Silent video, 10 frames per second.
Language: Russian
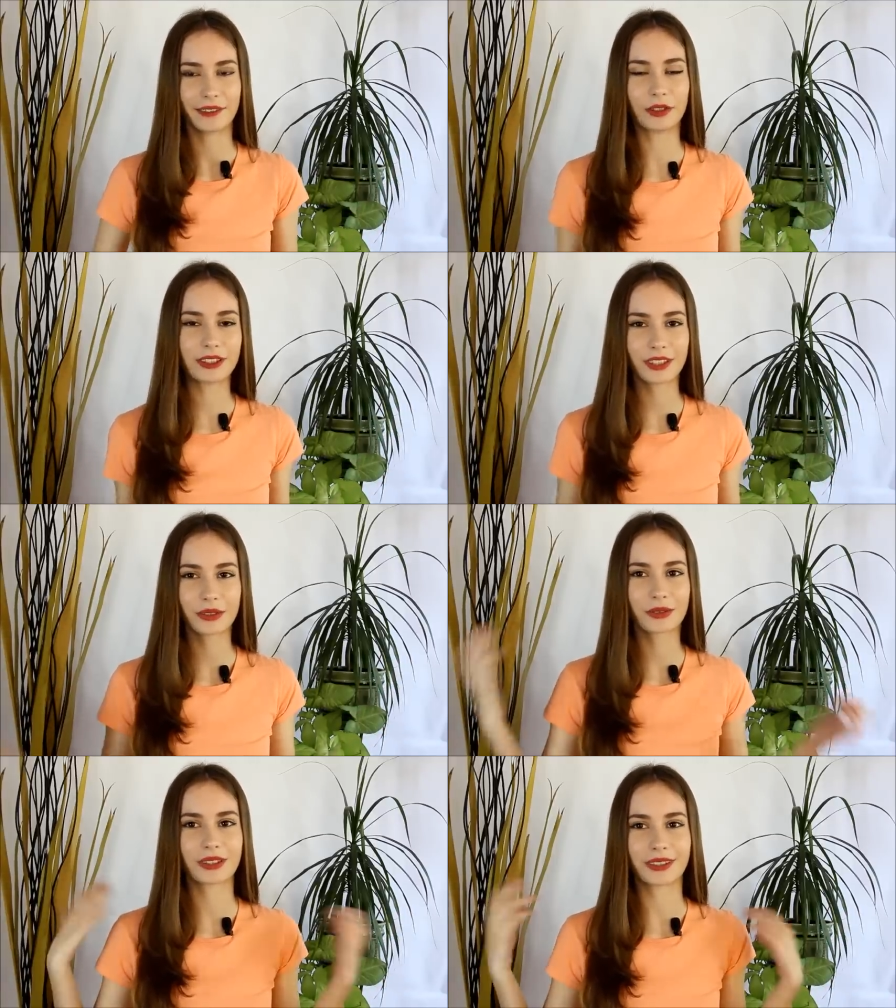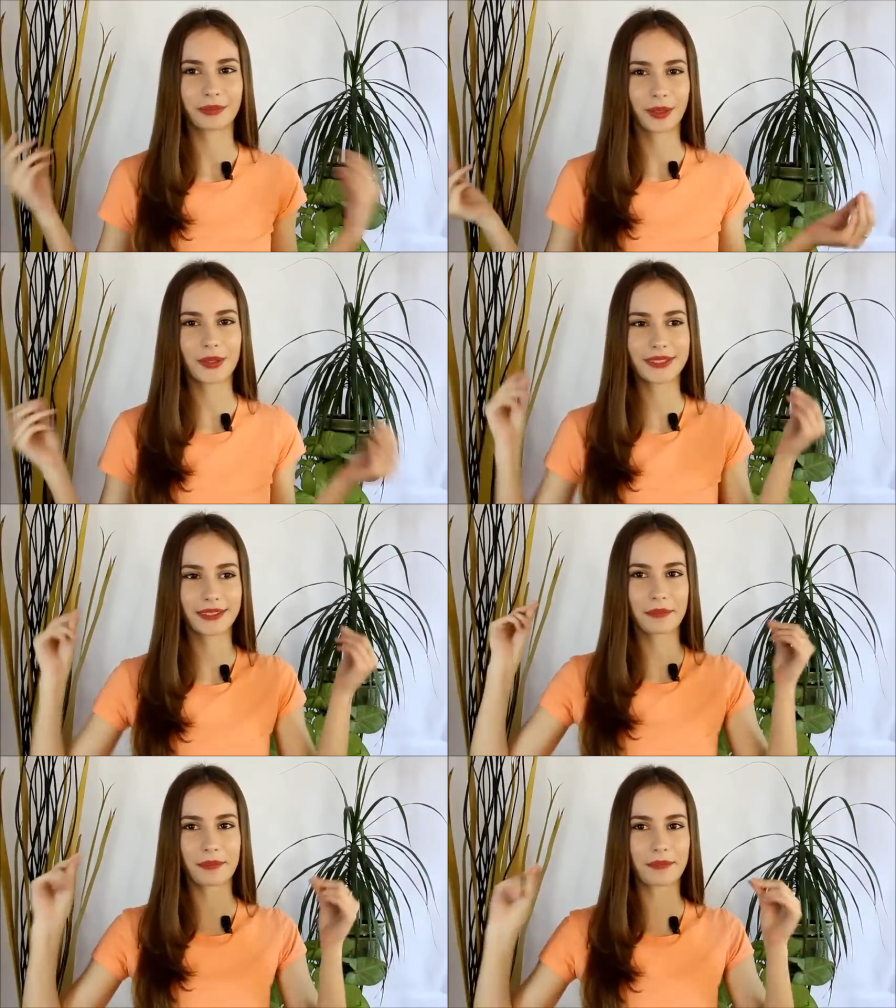Вот откуда,
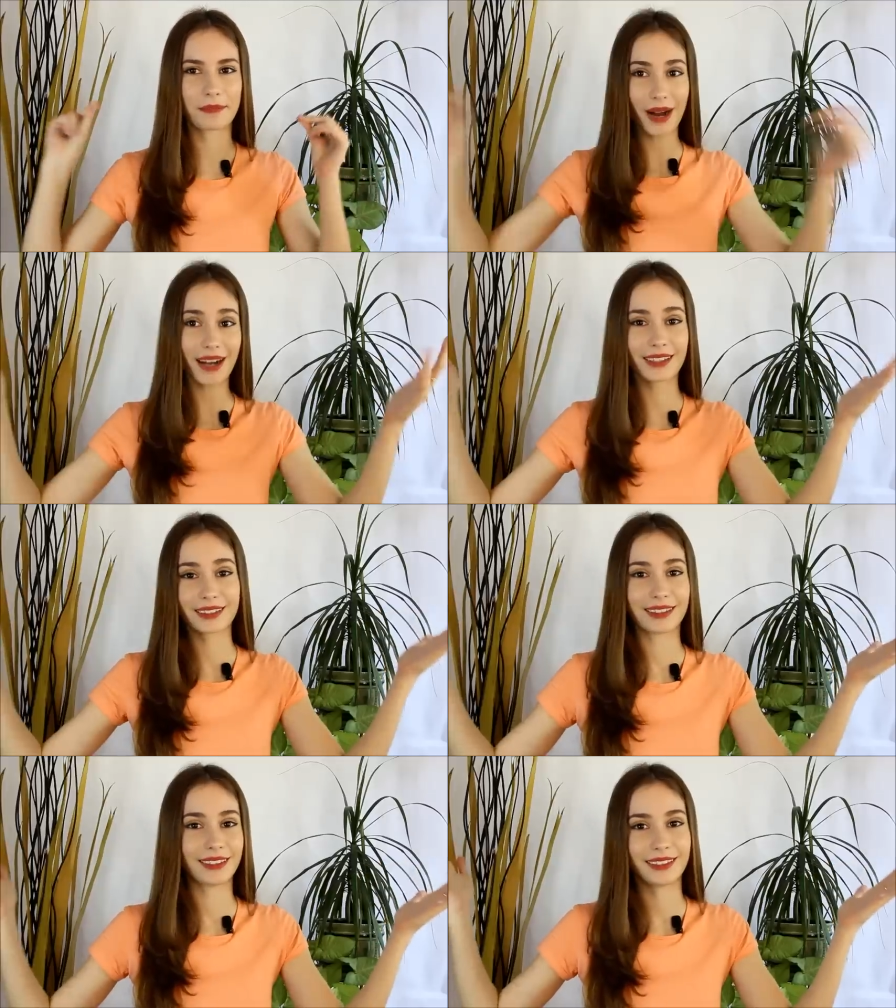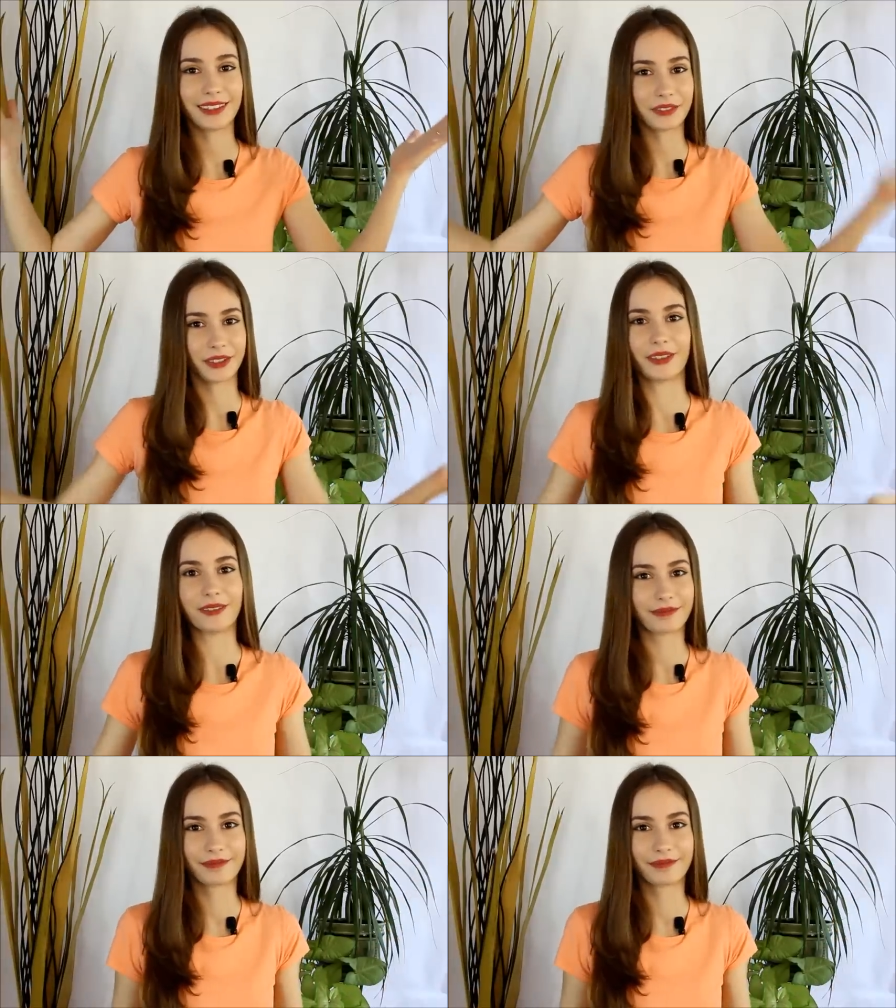просто бах, и все.